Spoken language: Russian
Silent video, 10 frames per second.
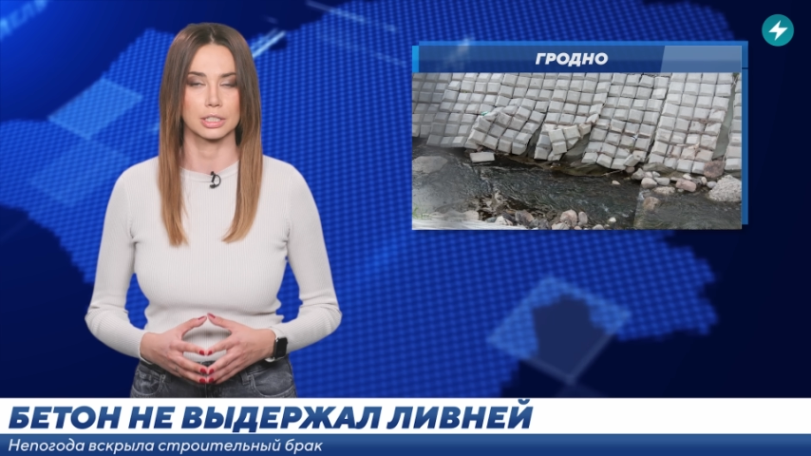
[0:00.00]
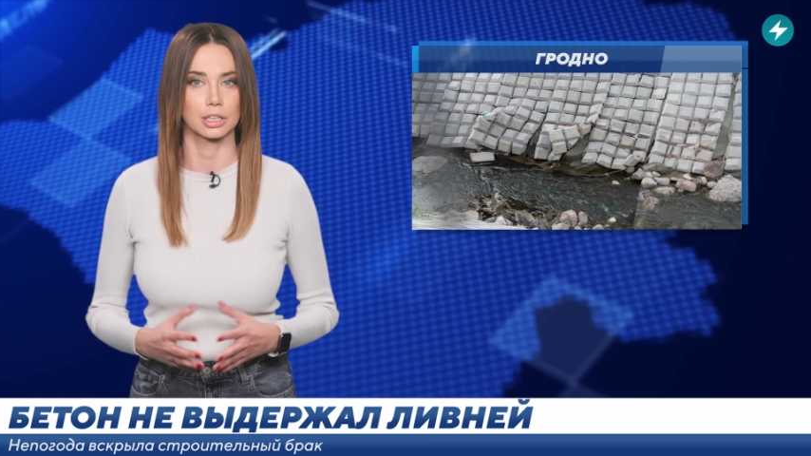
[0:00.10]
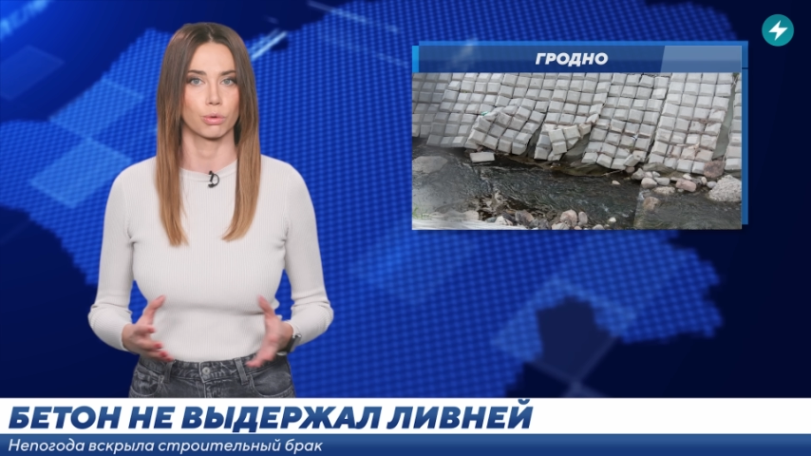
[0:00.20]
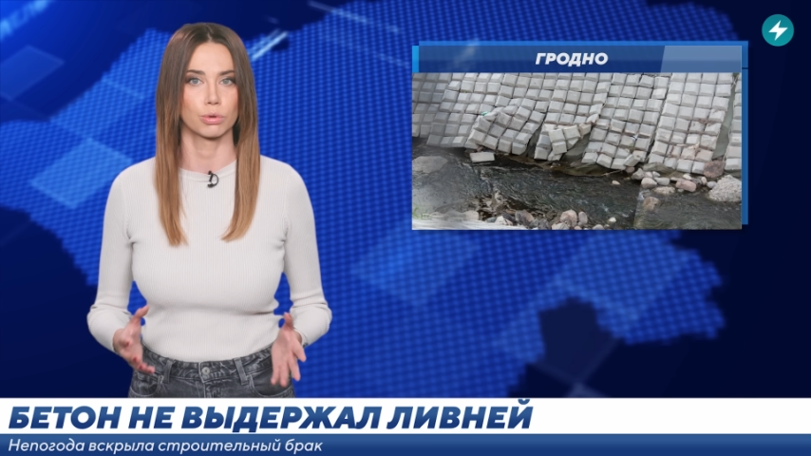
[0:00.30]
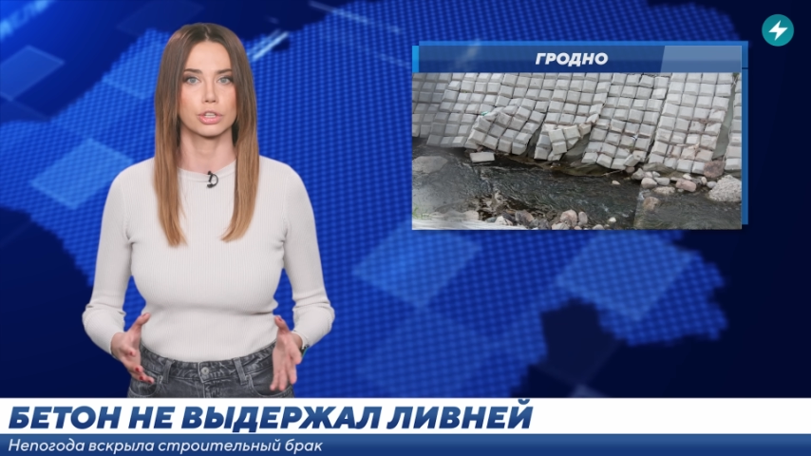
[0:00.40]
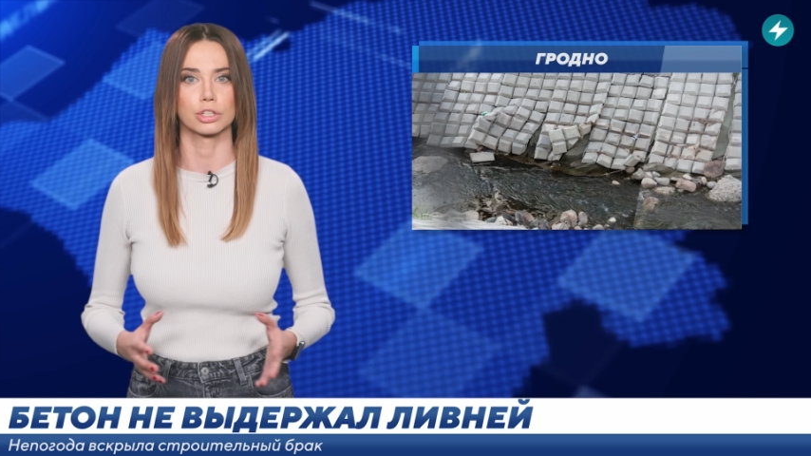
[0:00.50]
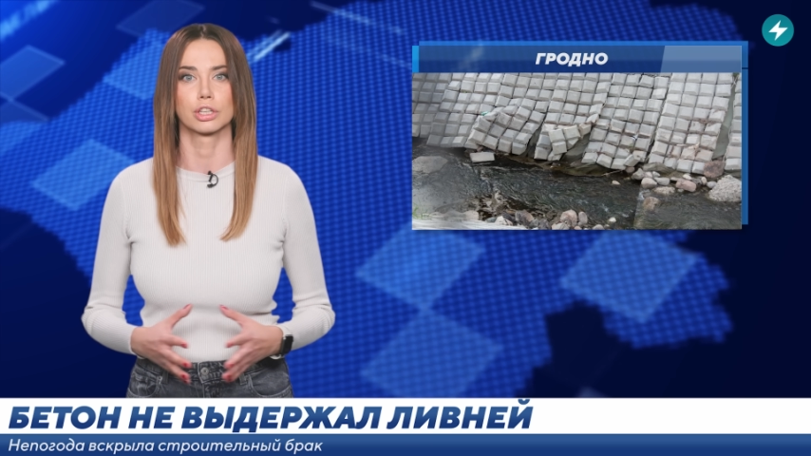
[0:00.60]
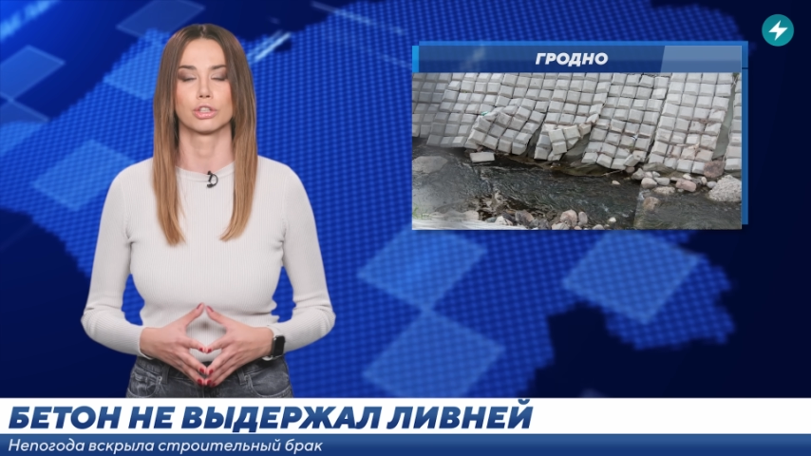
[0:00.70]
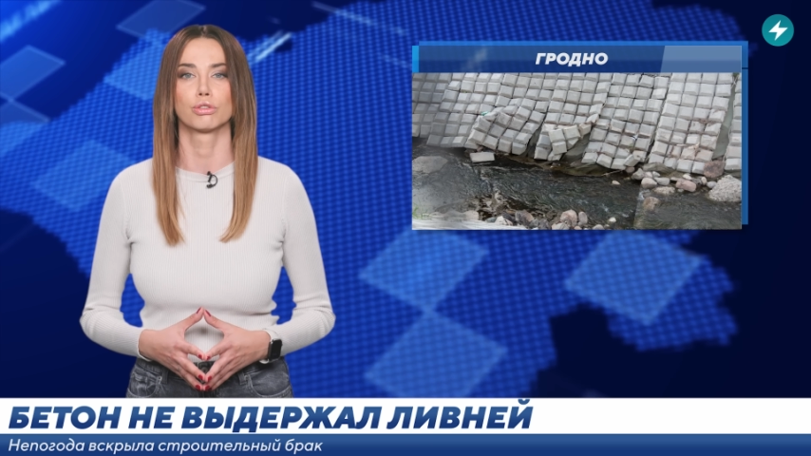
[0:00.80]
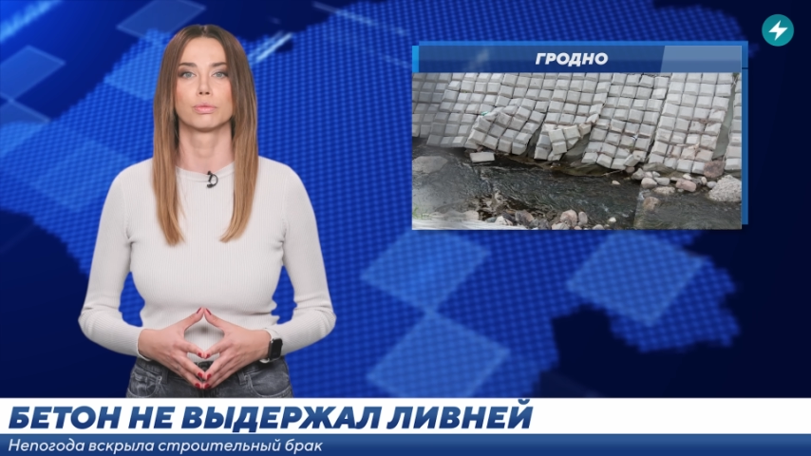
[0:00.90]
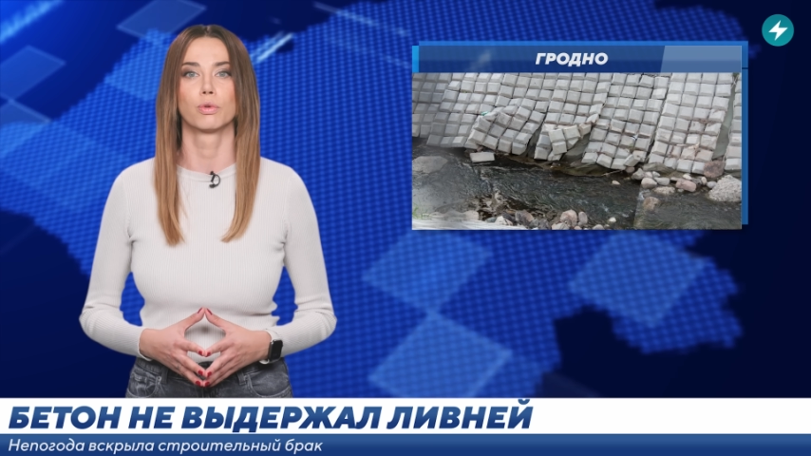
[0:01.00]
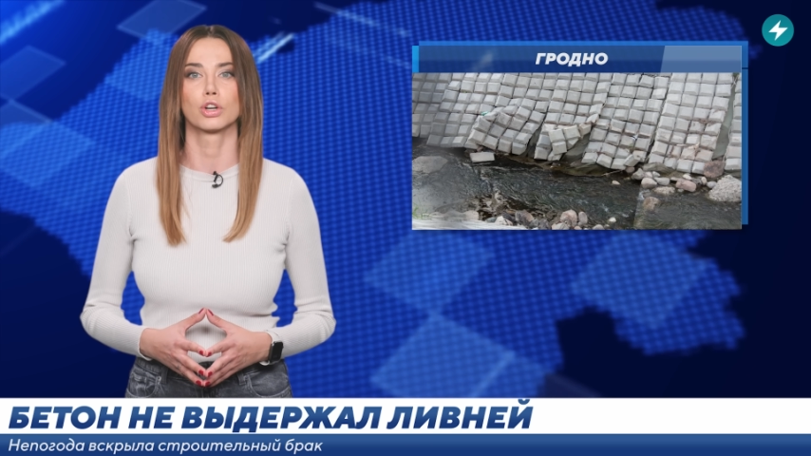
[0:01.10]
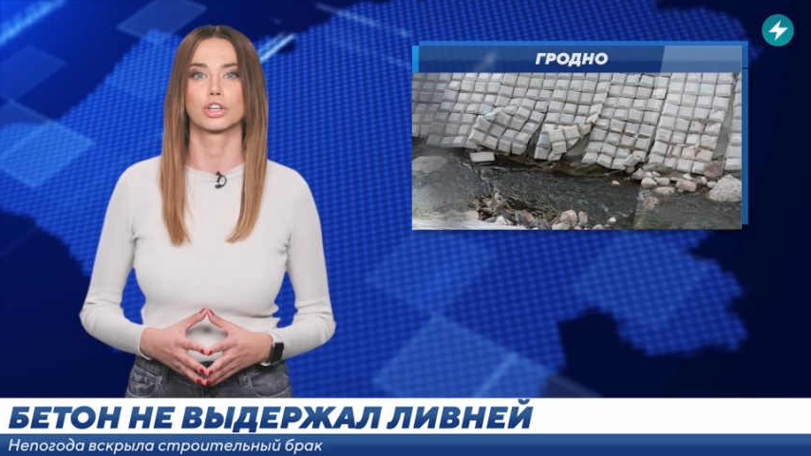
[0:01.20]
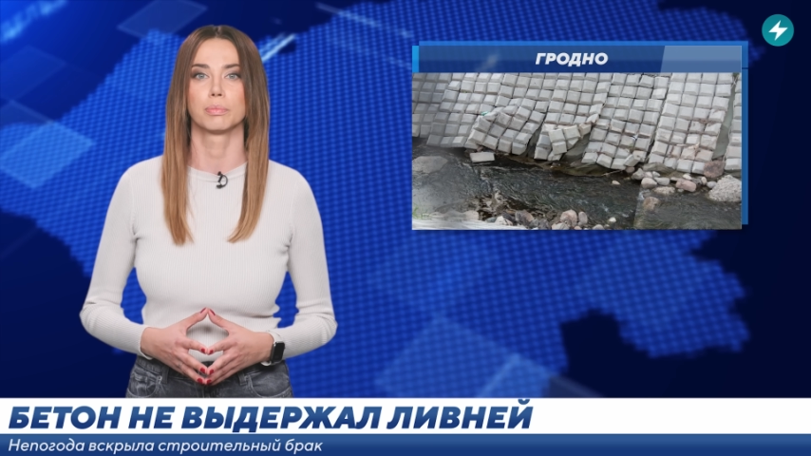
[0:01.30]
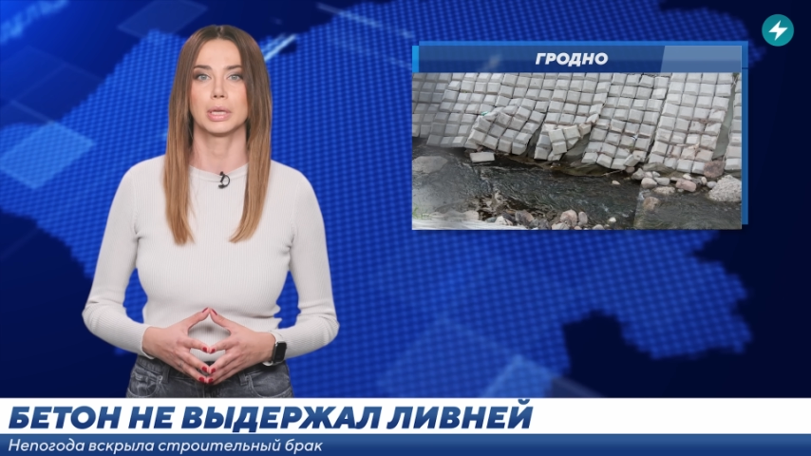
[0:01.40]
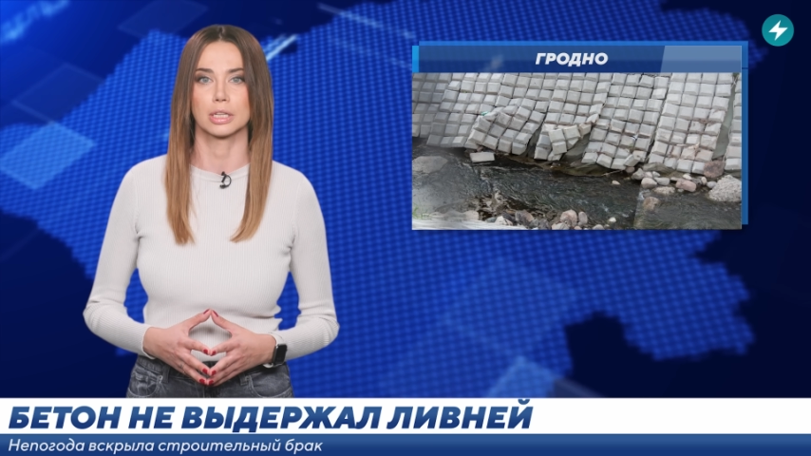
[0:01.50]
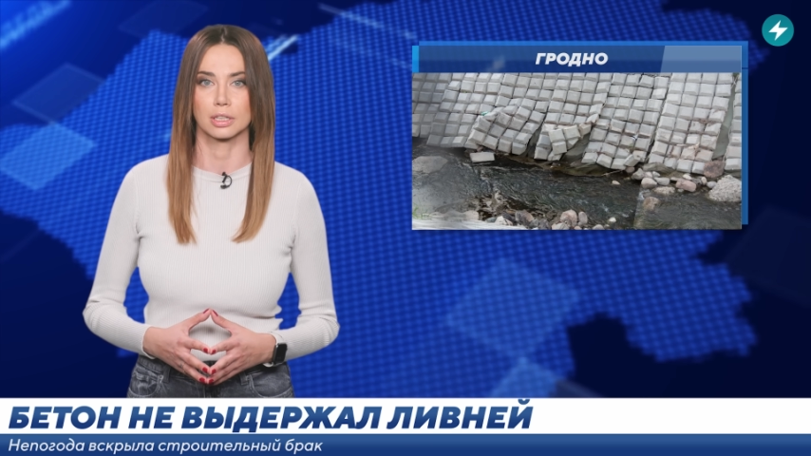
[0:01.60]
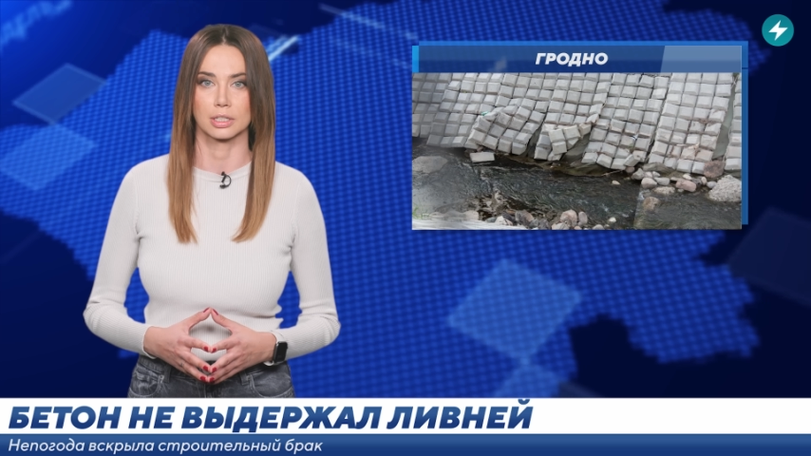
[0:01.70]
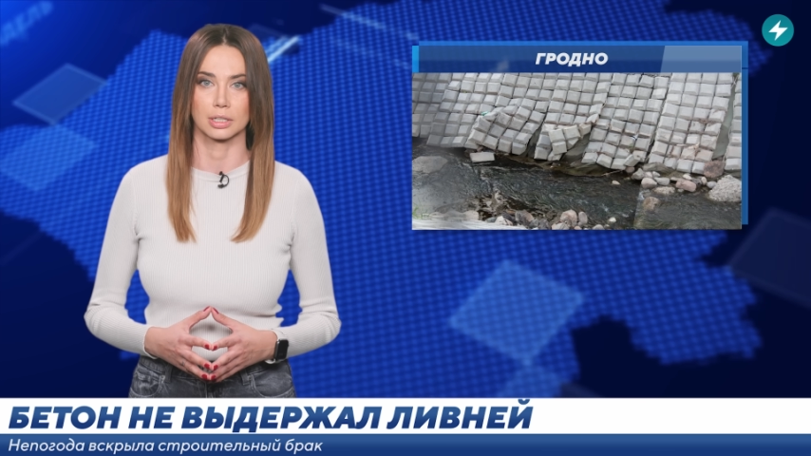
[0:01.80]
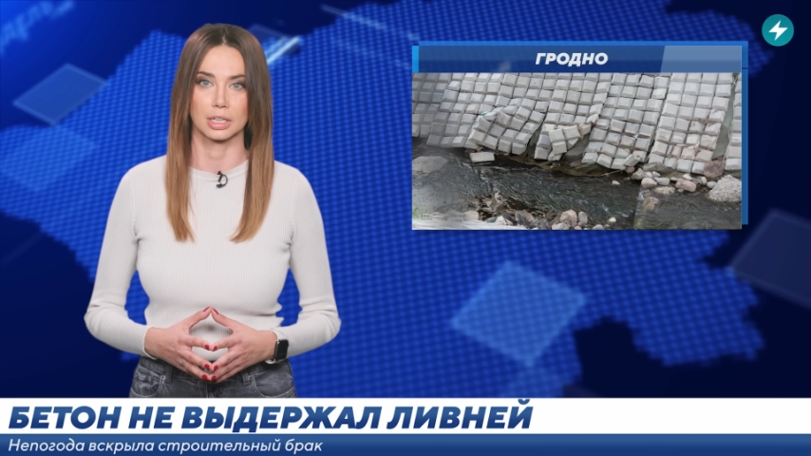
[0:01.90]
закончился чуть больше
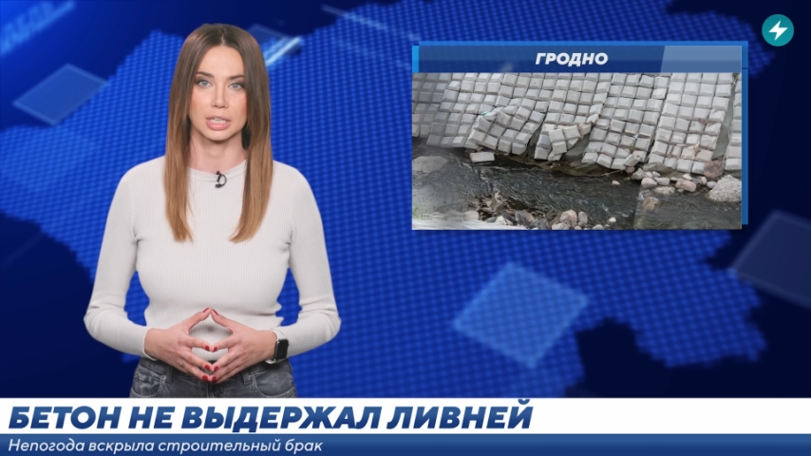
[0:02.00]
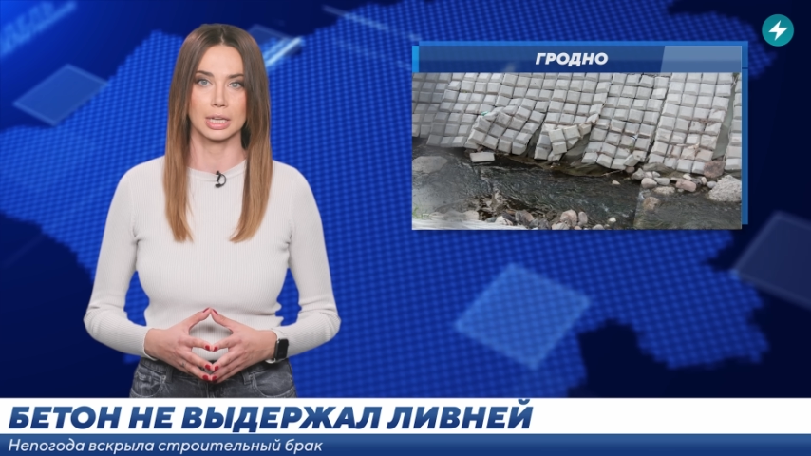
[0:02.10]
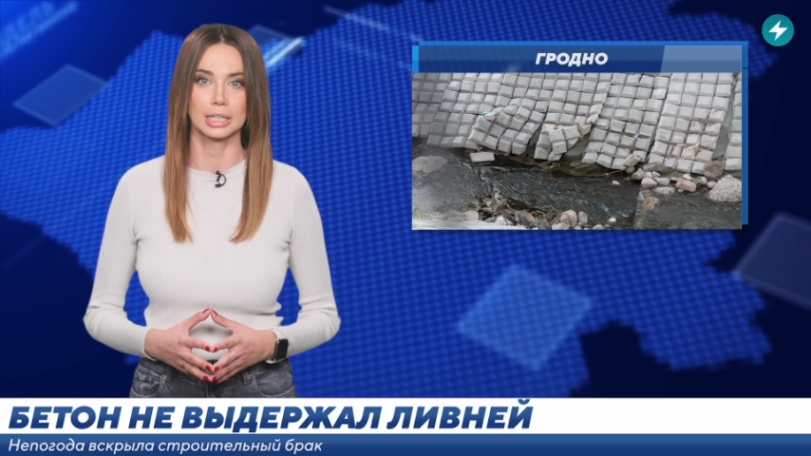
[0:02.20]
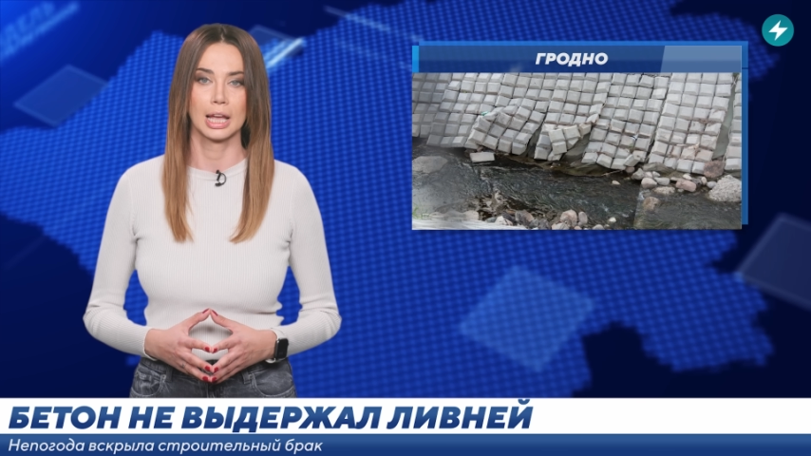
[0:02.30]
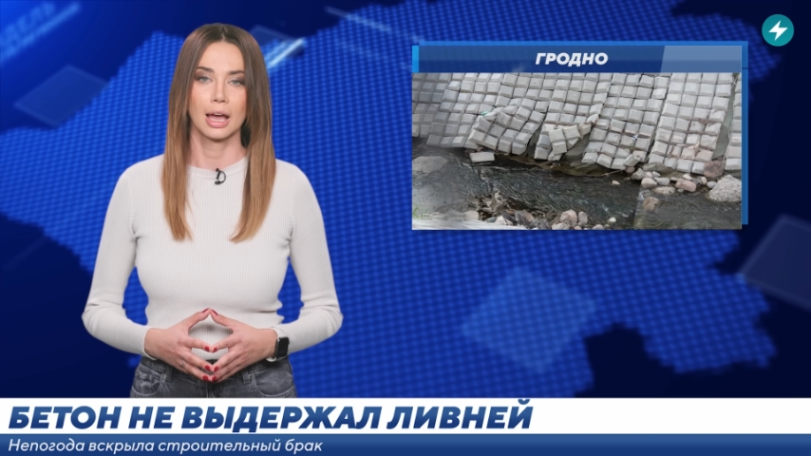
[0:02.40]
месяца назад,